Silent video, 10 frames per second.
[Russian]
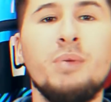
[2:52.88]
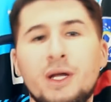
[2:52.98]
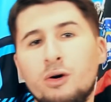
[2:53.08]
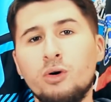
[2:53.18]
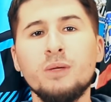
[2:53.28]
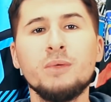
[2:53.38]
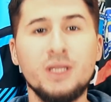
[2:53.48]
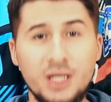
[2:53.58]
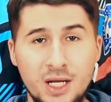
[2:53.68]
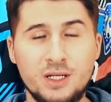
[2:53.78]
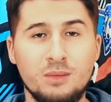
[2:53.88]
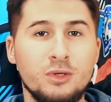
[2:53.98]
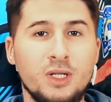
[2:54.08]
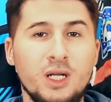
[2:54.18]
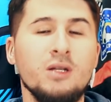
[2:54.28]
Переходим к третьему
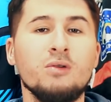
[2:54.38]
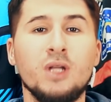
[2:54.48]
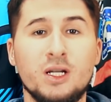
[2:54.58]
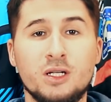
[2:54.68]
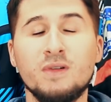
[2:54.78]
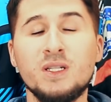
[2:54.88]
тренеру нашего